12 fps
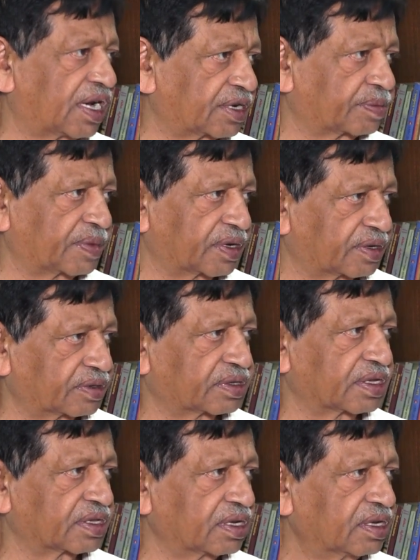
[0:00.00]
అలాట్మెంట్
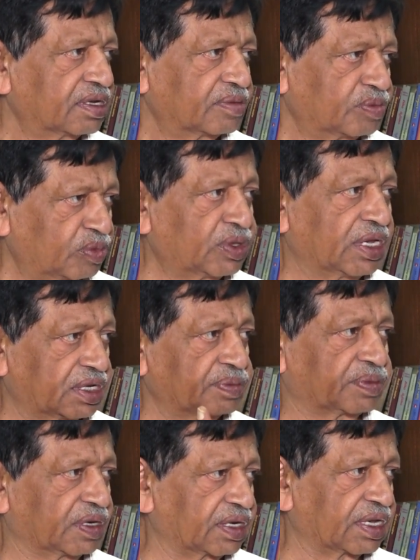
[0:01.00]
వస్తుంది ముందే
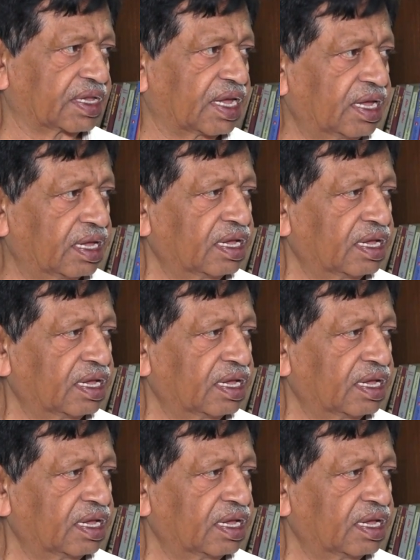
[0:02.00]
చెప్తుంది కదా